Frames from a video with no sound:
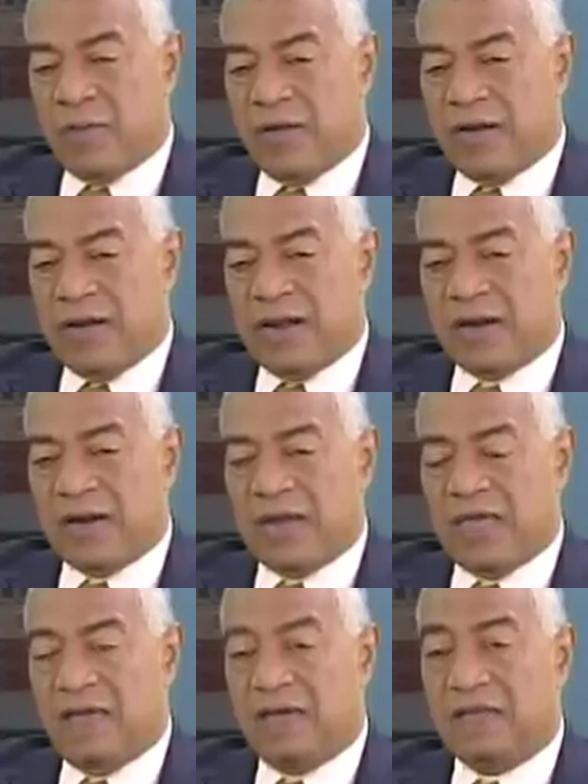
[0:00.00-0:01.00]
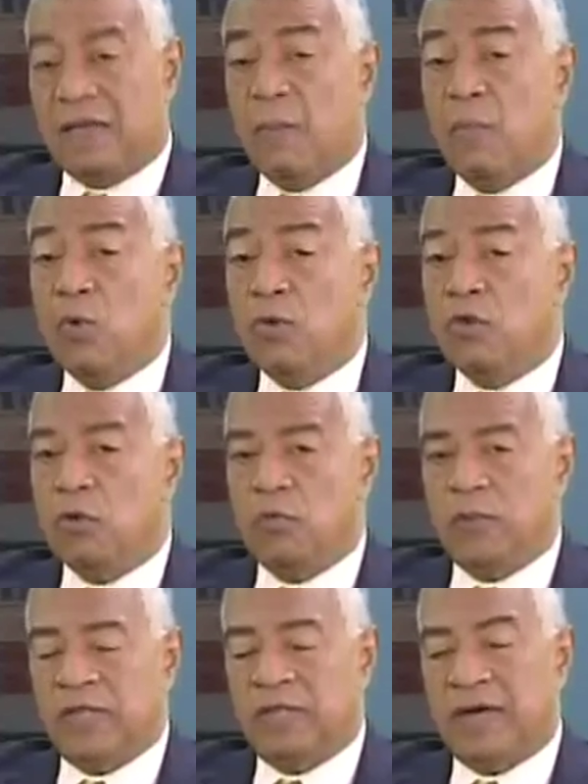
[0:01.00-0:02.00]
de ver en las redes, está muy
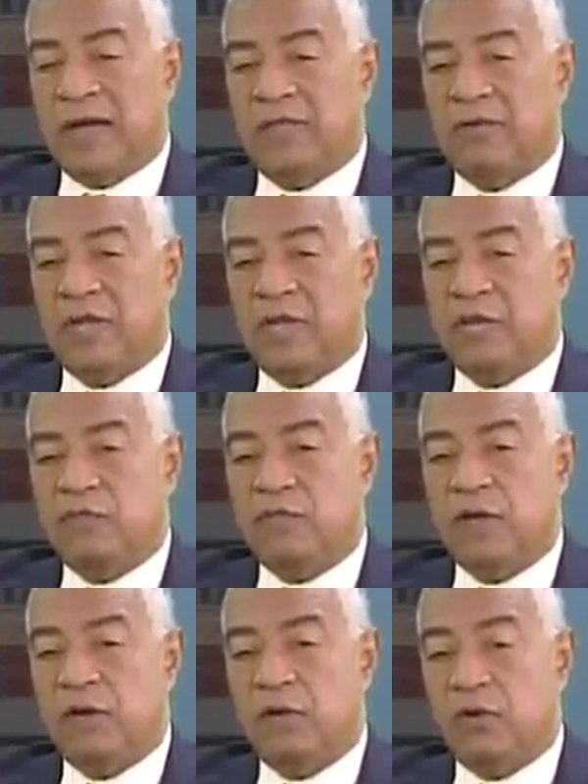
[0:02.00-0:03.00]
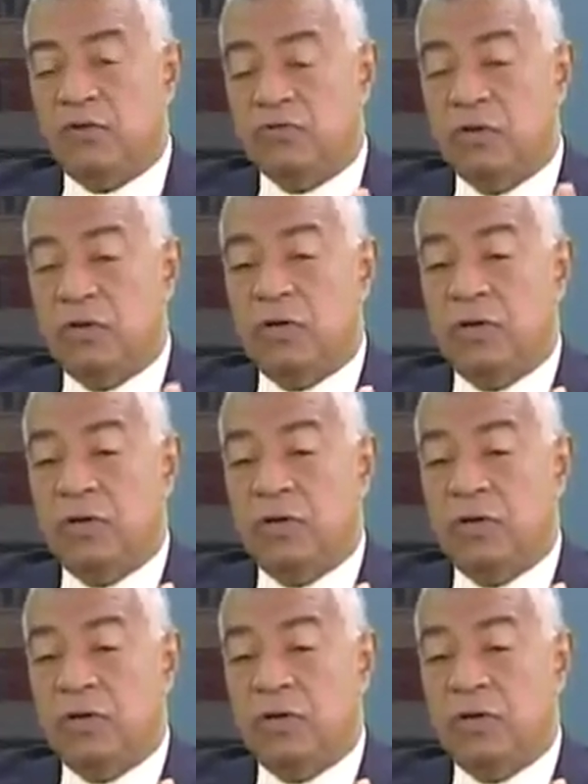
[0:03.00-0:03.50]
documentado quiénes fueron los